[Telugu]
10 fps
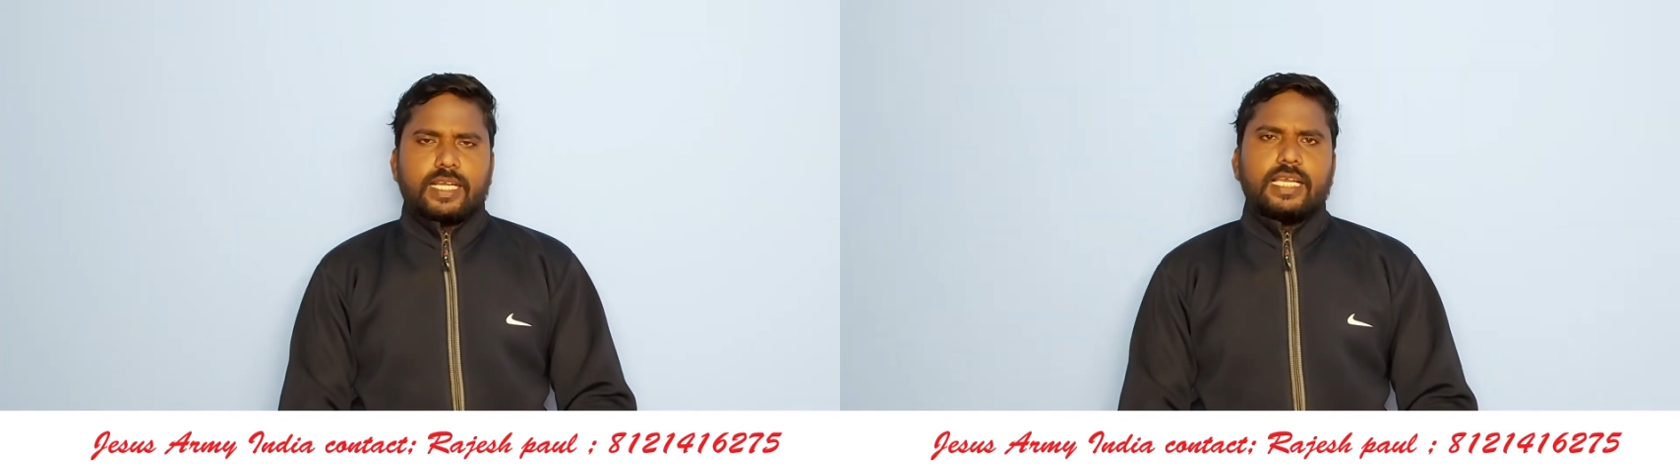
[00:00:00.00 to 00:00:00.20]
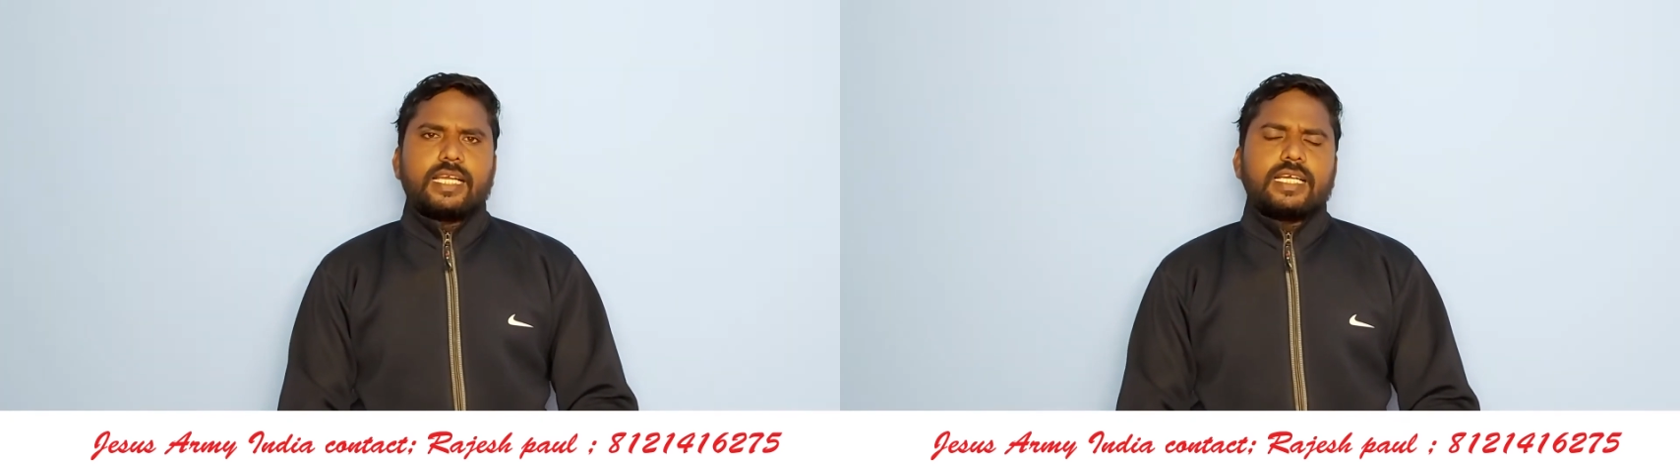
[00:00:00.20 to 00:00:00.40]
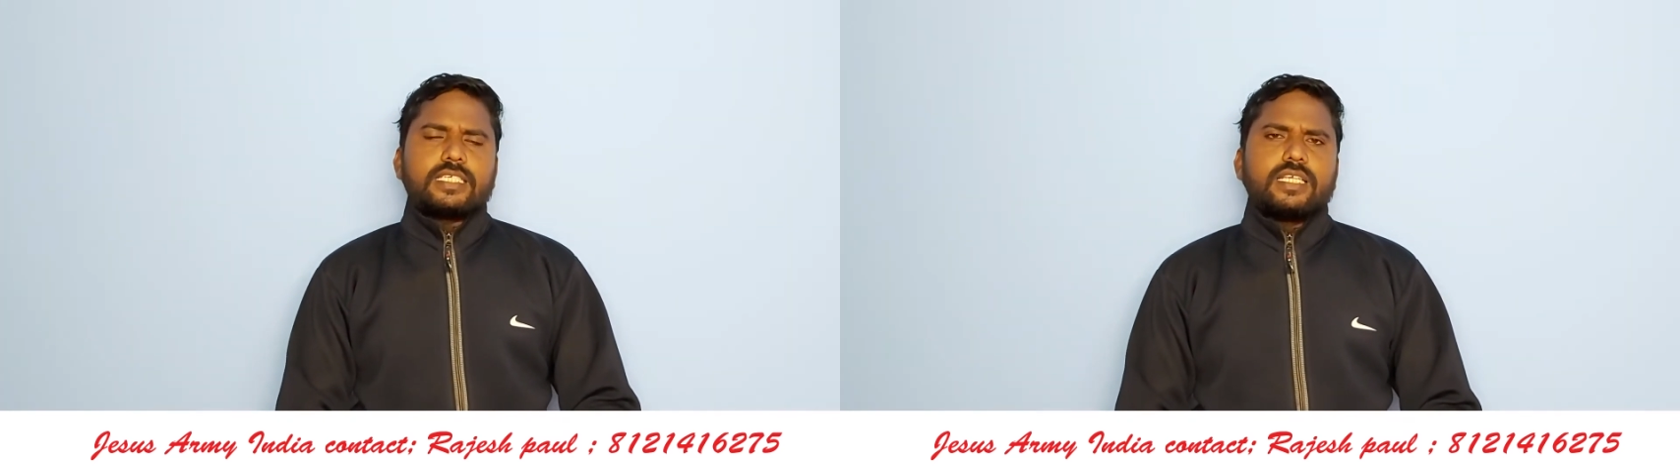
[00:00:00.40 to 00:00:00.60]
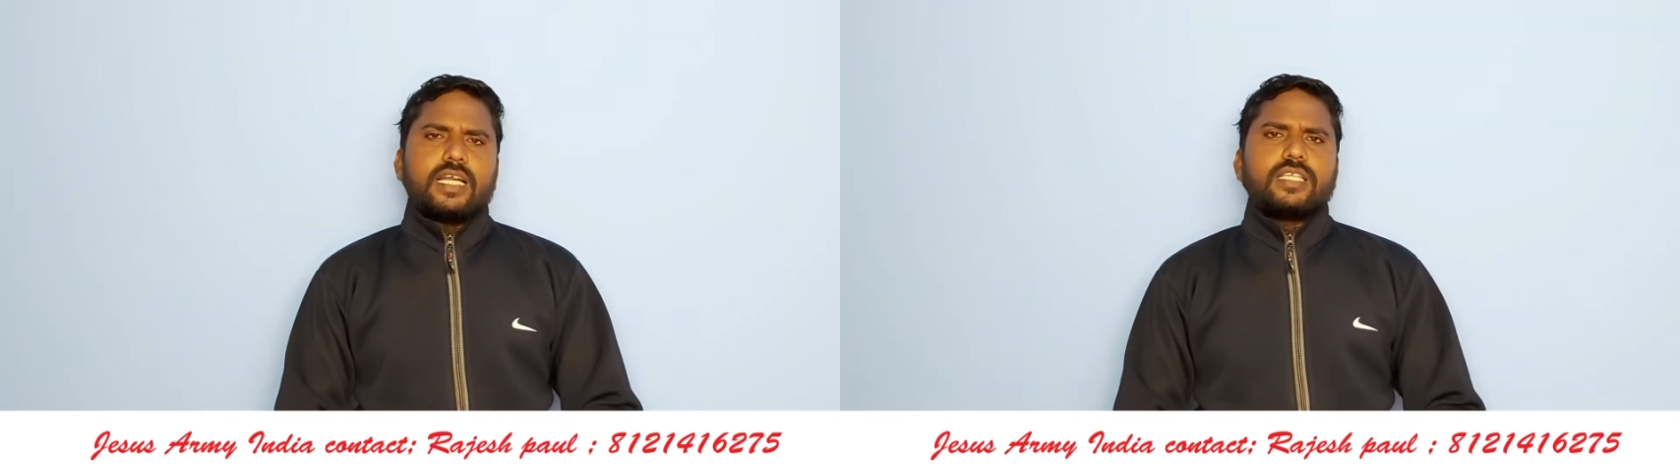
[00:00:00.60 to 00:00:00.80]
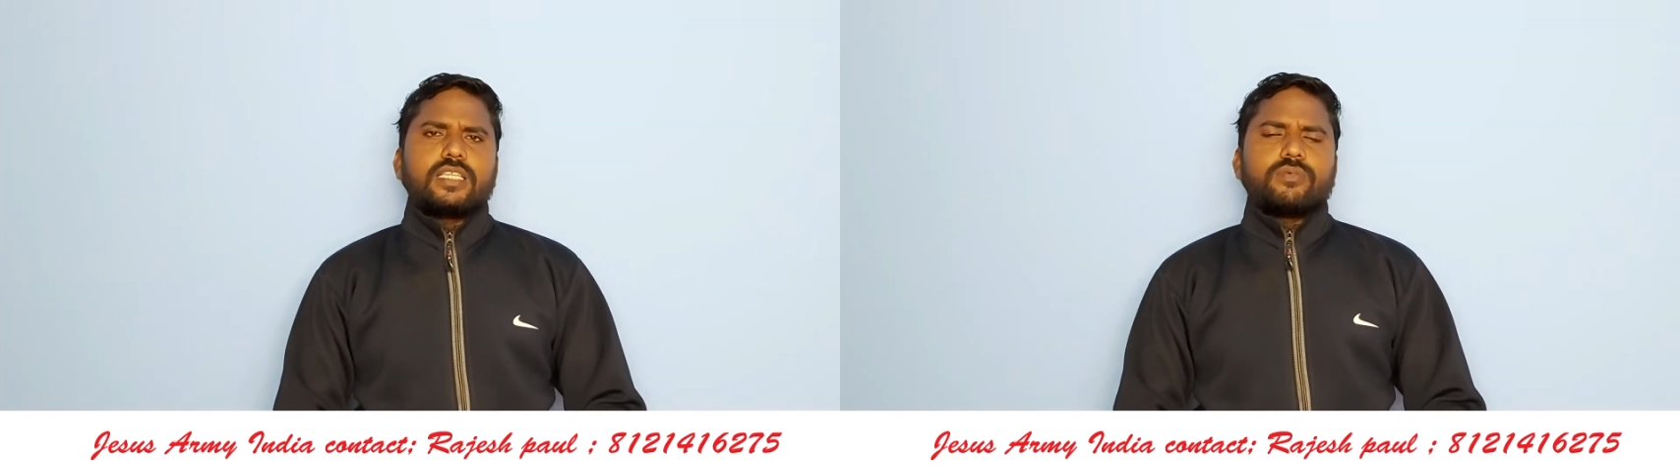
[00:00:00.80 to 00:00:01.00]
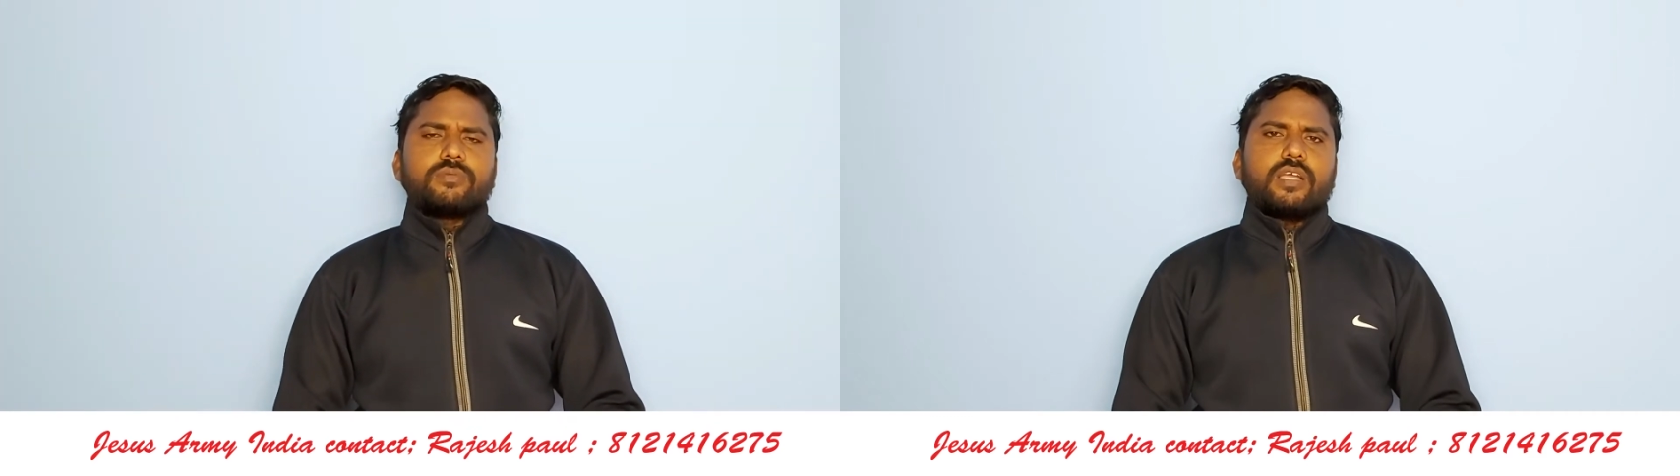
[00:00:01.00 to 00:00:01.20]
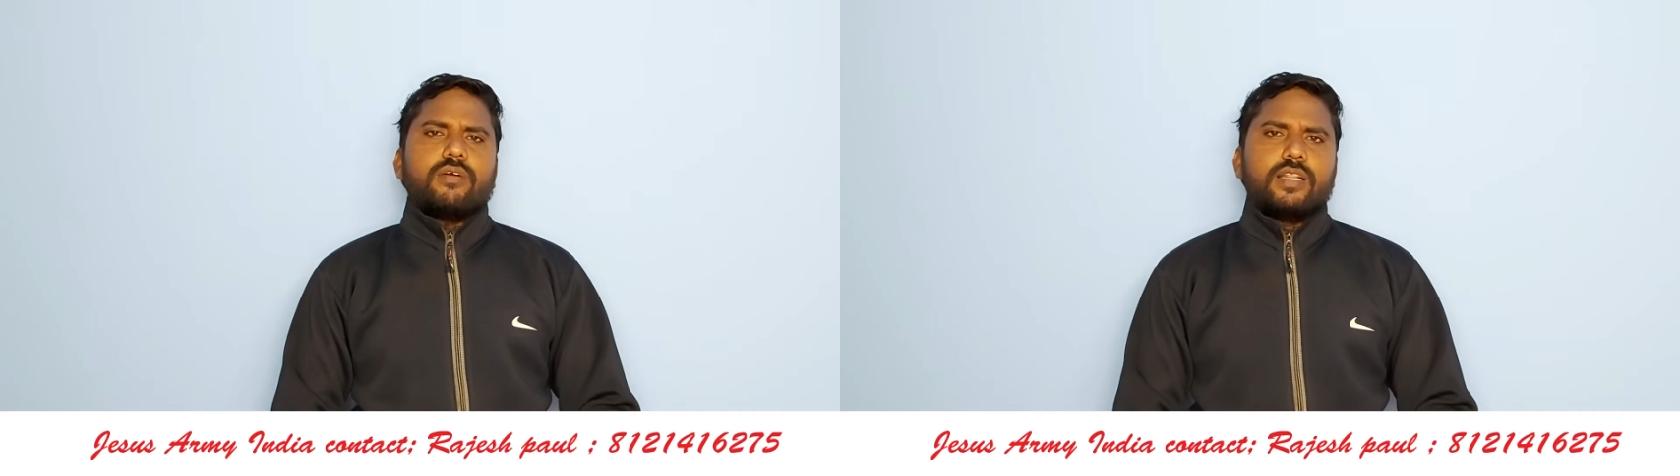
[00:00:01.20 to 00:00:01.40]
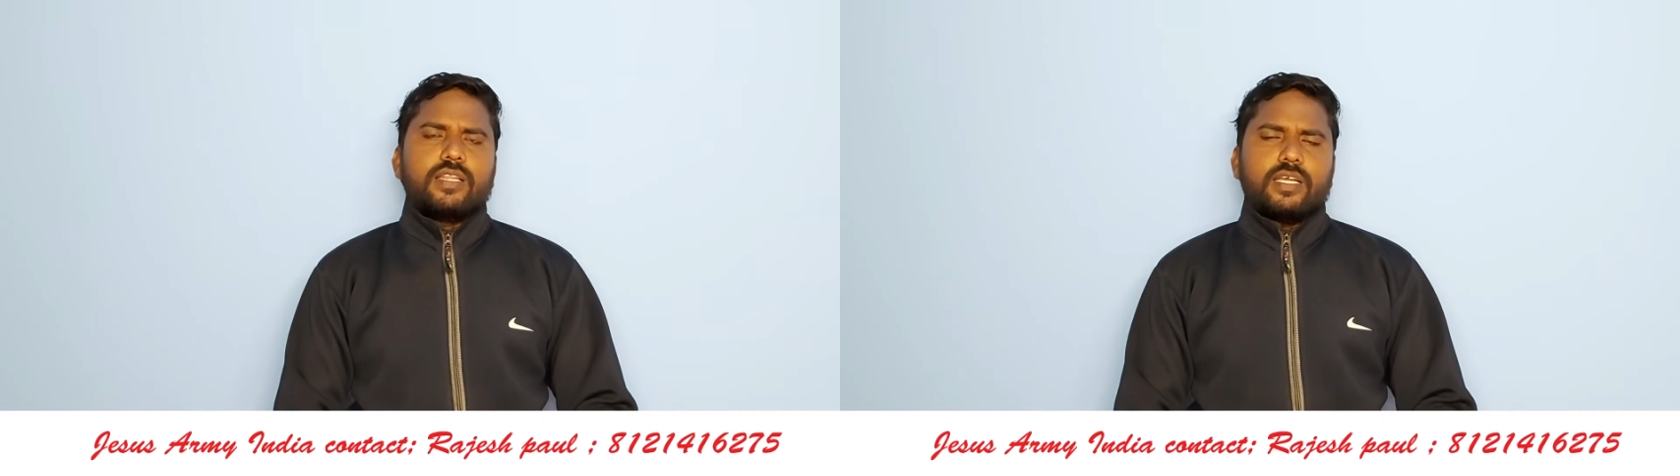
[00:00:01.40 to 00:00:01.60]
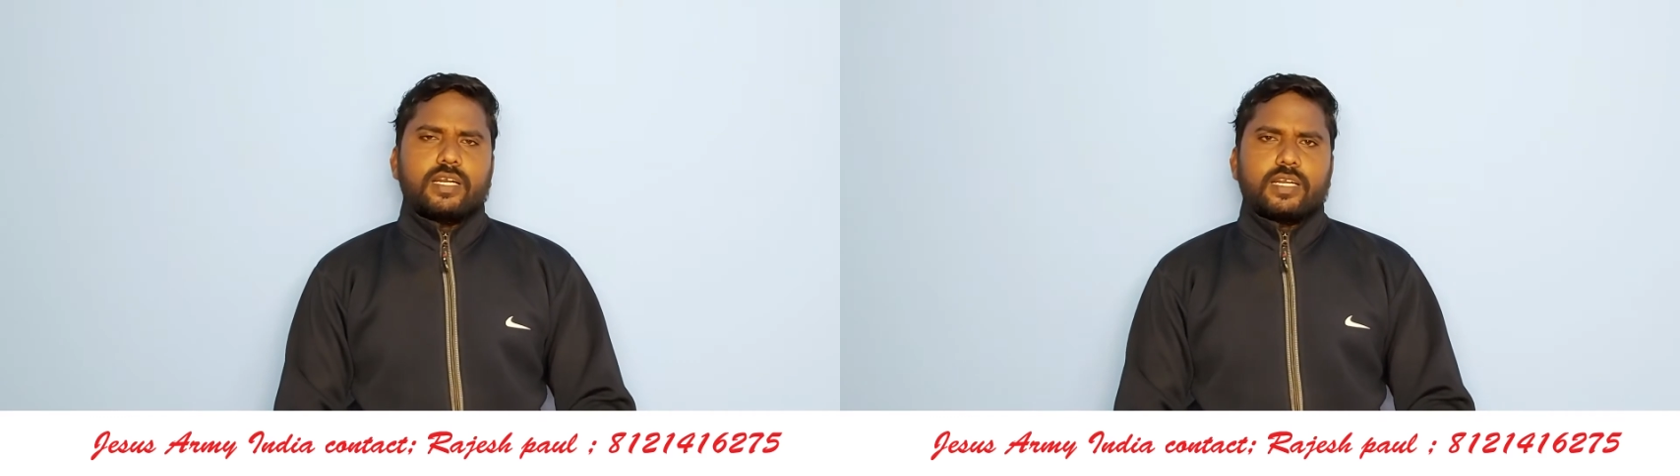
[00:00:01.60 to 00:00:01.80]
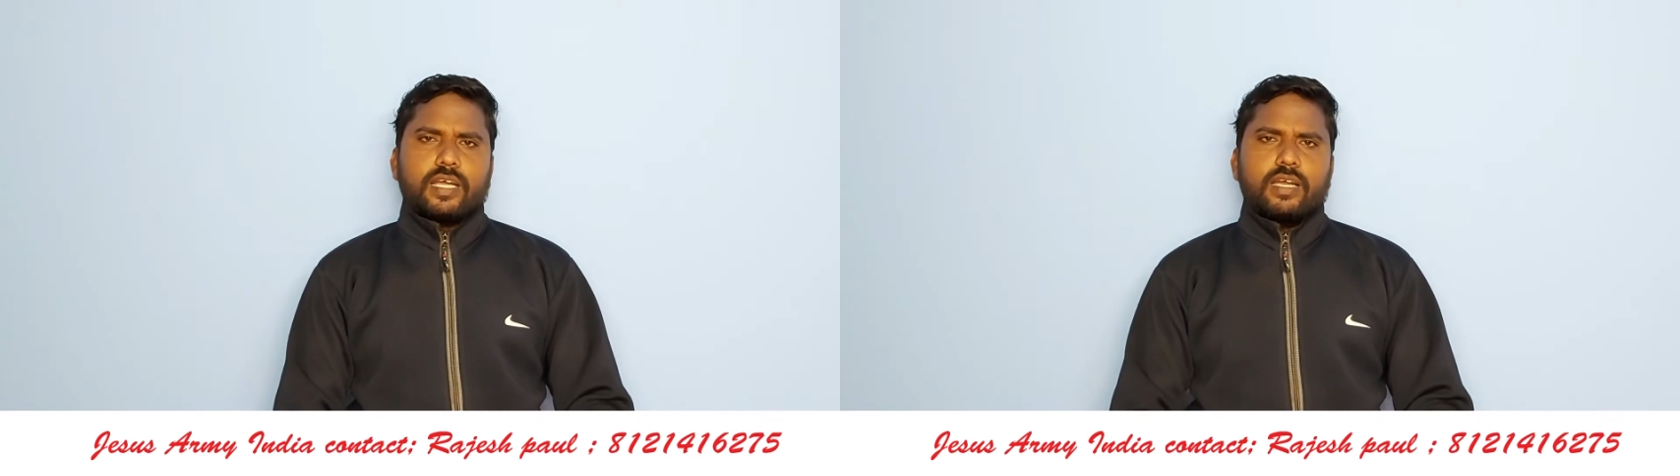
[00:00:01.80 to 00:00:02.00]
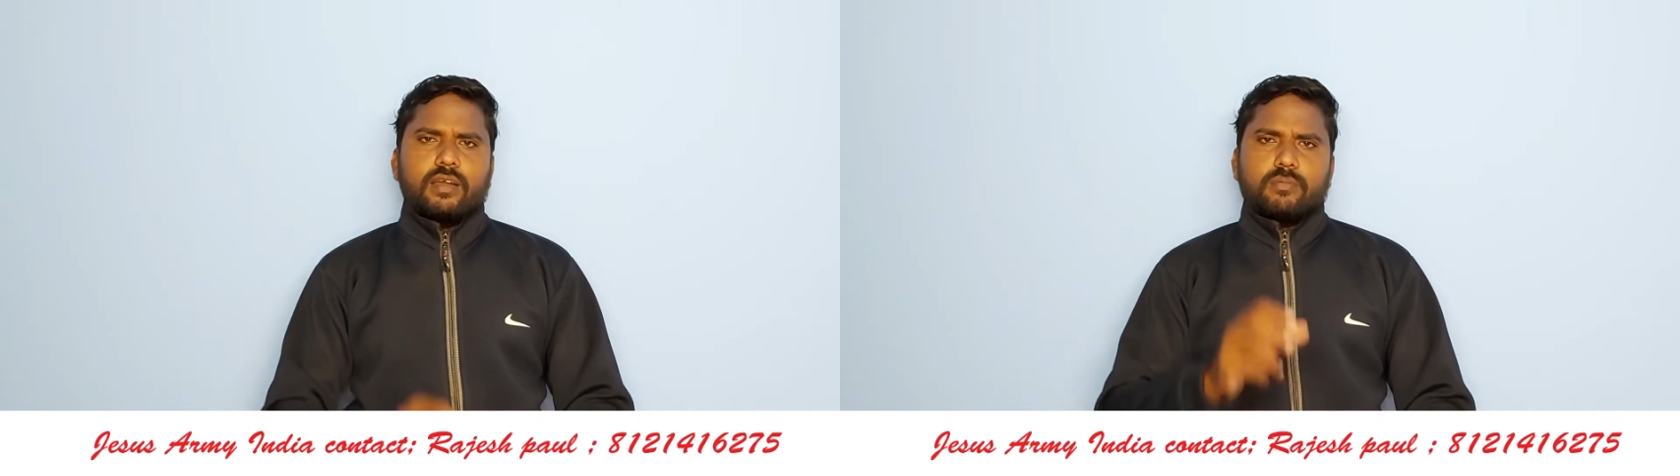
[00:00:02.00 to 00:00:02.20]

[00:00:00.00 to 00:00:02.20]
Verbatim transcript: ఈ కష్టార్జితం ఎవరిది అంటే